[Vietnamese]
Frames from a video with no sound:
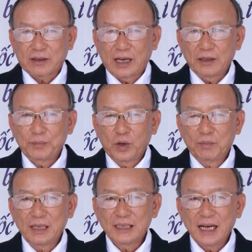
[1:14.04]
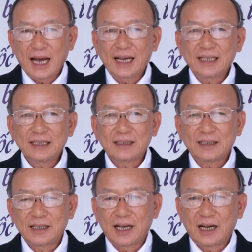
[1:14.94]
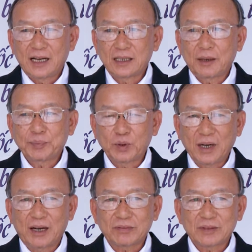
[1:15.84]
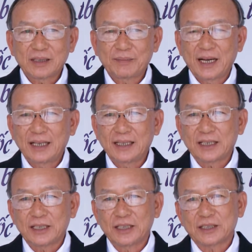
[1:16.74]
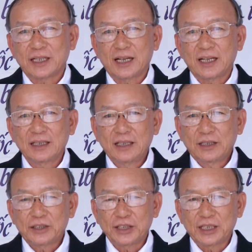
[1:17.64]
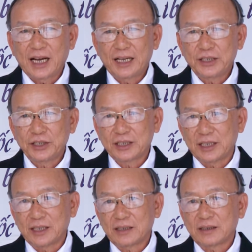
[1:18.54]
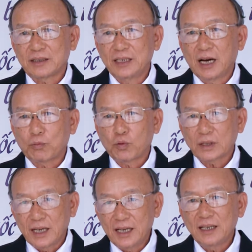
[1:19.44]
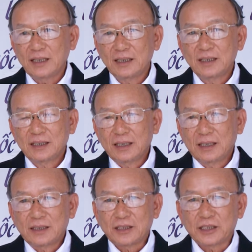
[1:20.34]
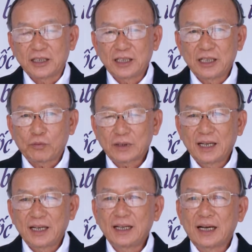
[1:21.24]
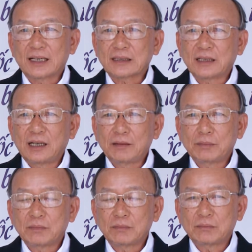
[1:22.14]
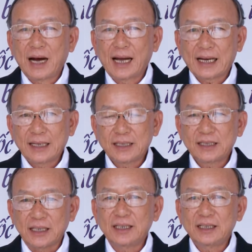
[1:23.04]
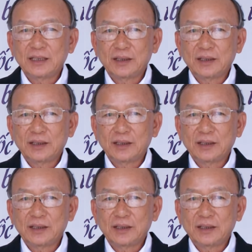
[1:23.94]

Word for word: Cái đổi mới thứ hai là ở cấp trung học, năm nay nhà trường sẽ triển khai chương trình tin học quốc tế. Chương trình tin học quốc tế là có 3 cái chứng chỉ.